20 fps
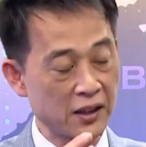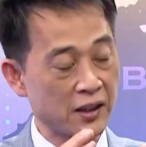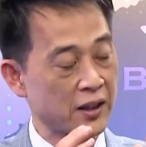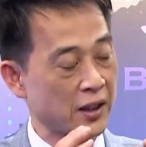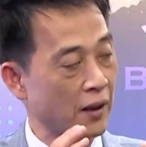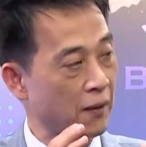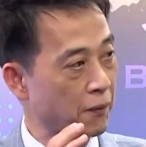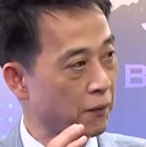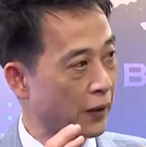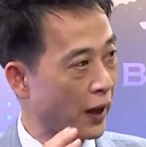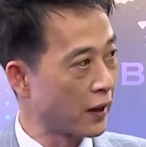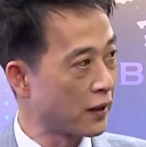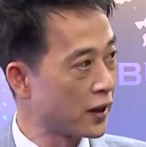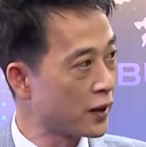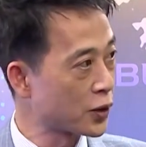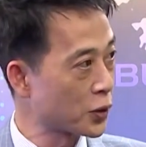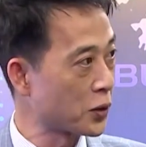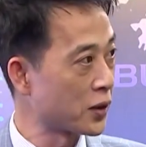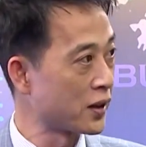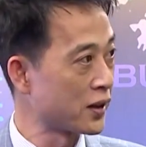领先反
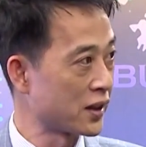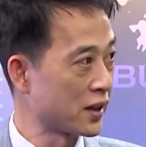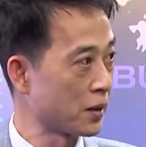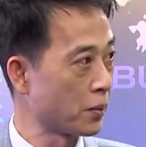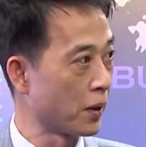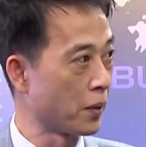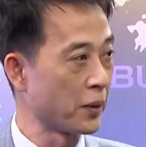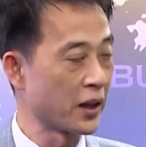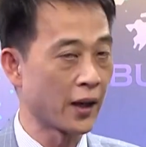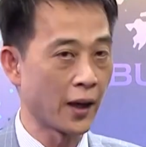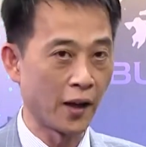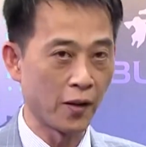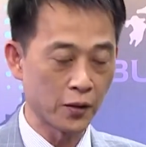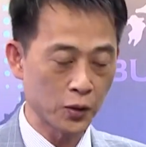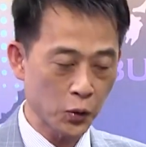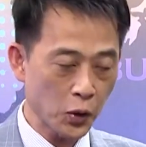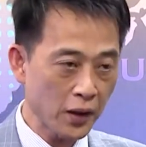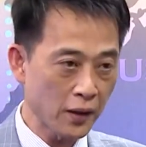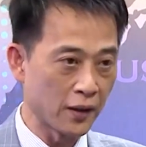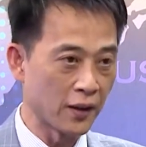应所谓的基本面好，
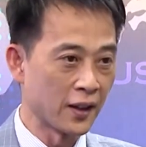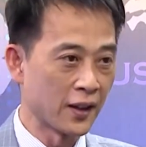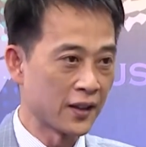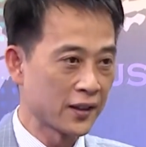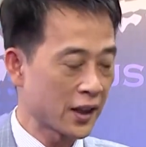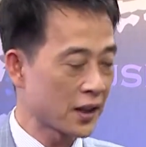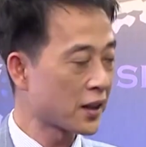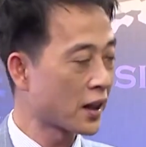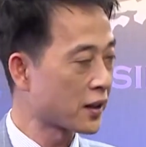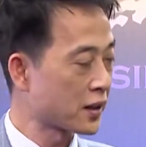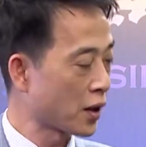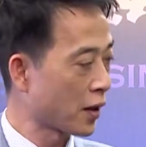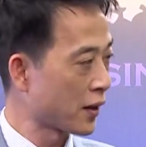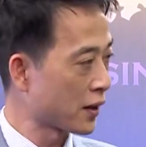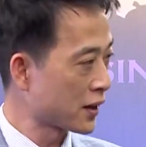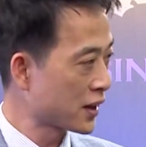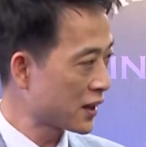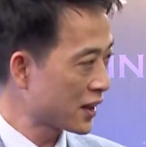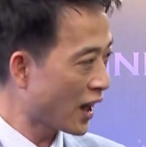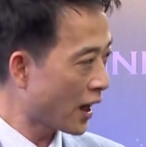所以在这样的
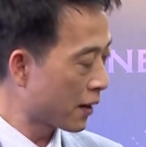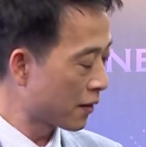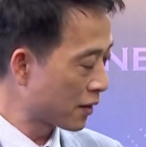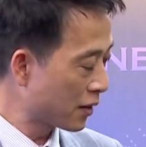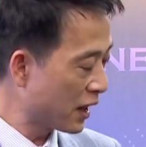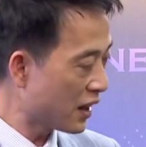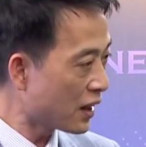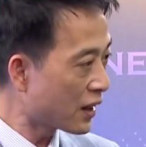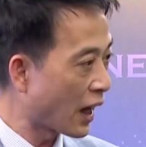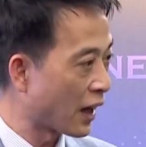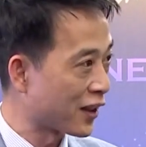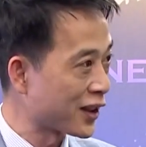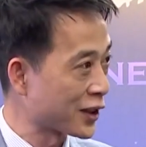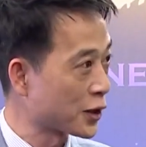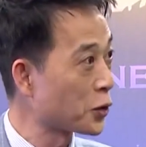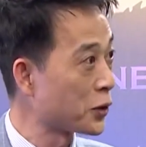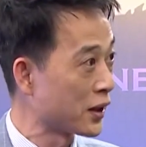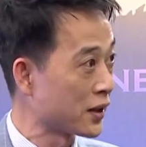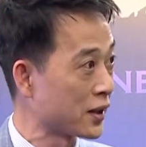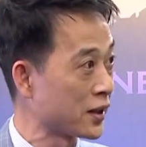下下低档的
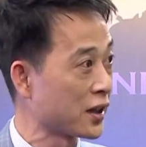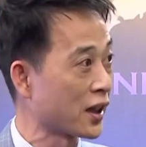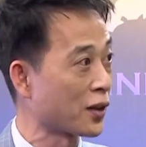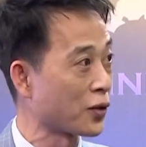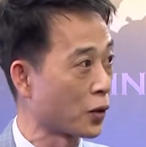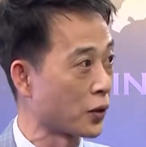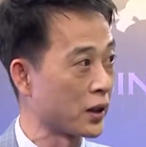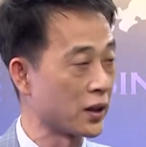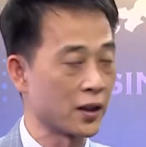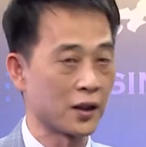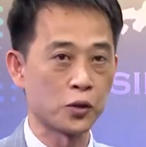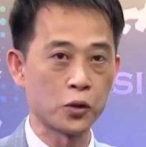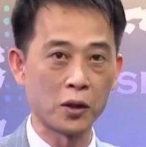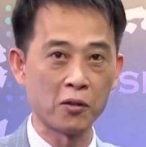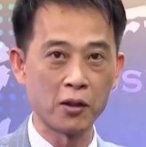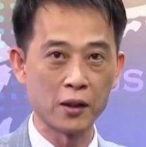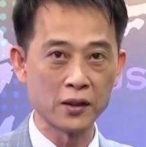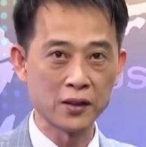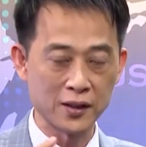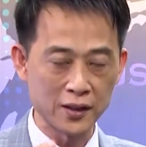时候也是相同的一个
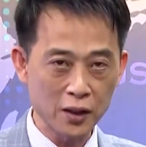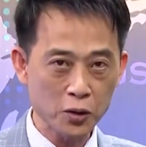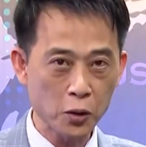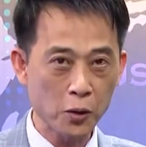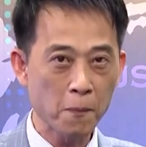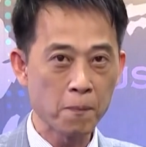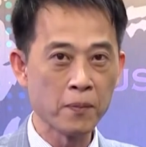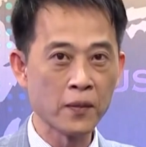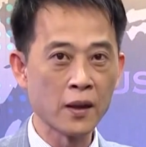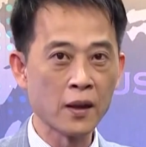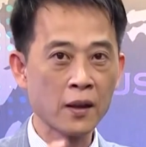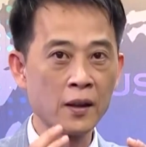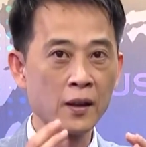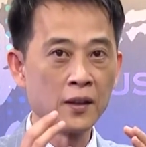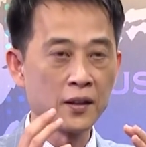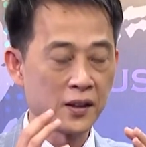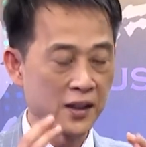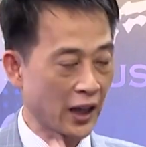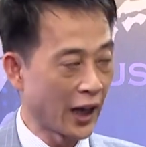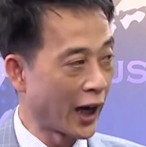状况，只是说。
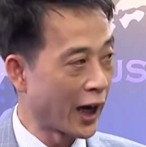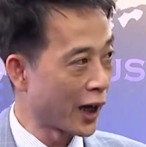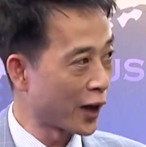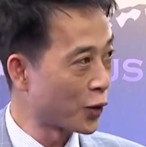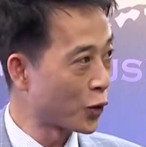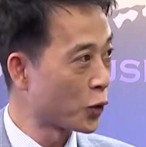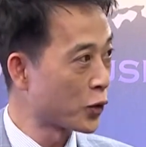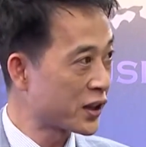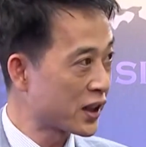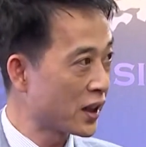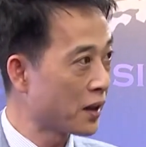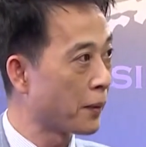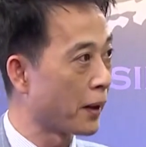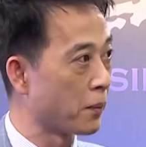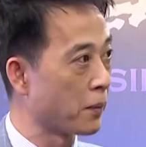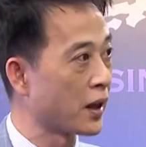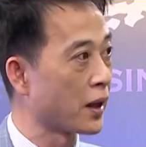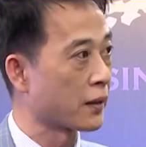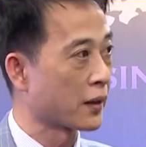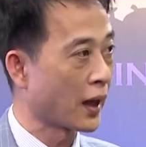假如基
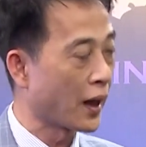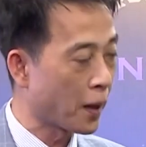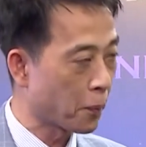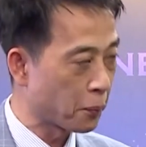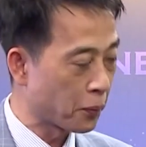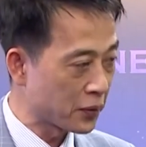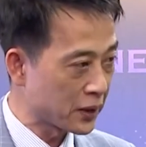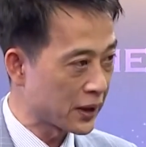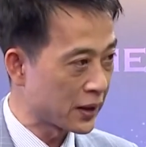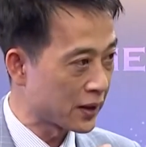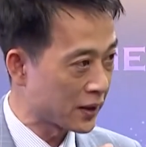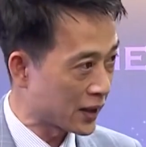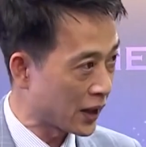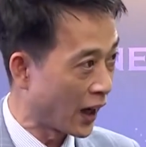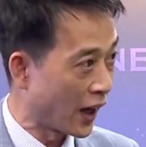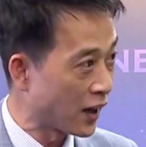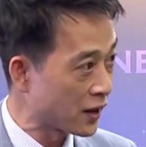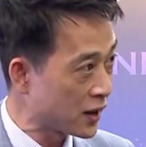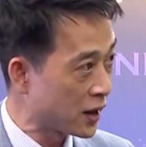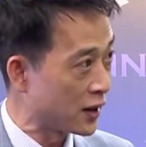本面它不是
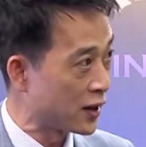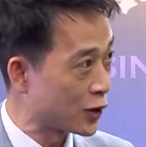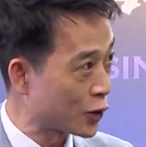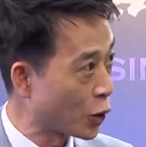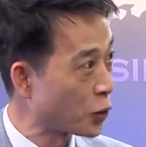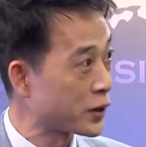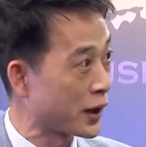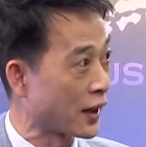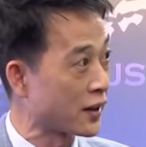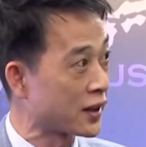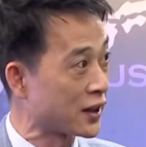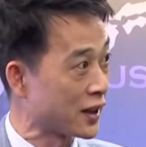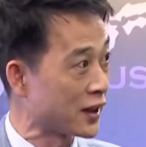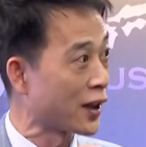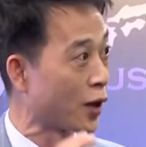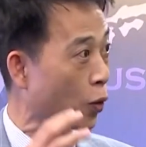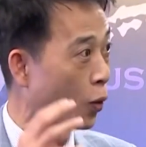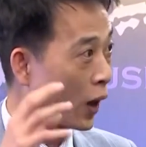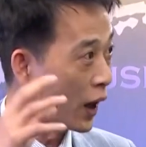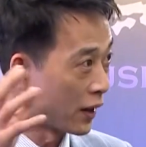长期、中长
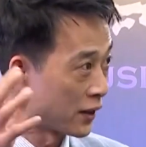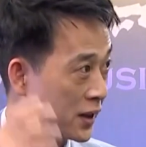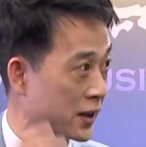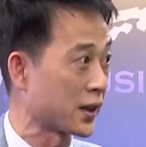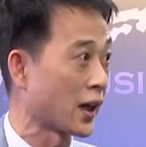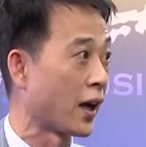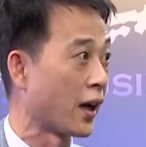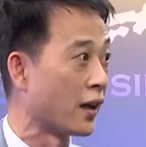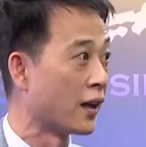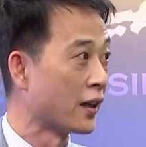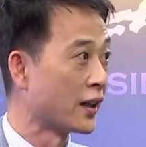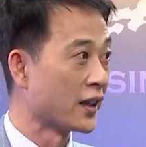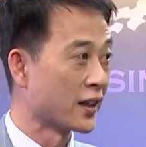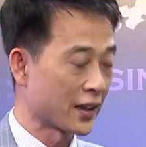期的往上，